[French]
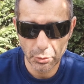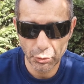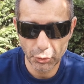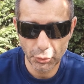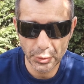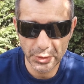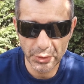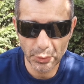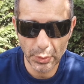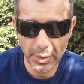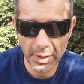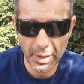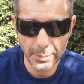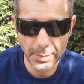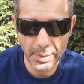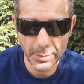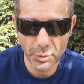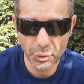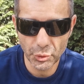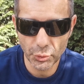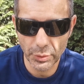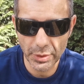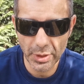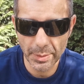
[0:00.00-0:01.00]
Je suis désolé l'ami,
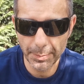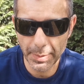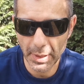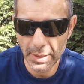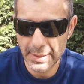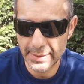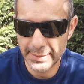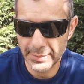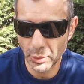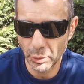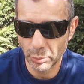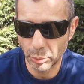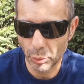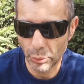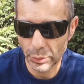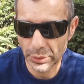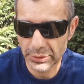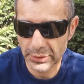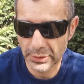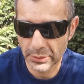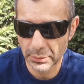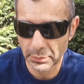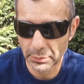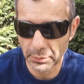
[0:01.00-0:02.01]
mais je ne connais pas les selles
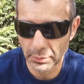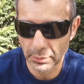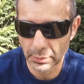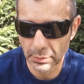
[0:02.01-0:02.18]
Brooks.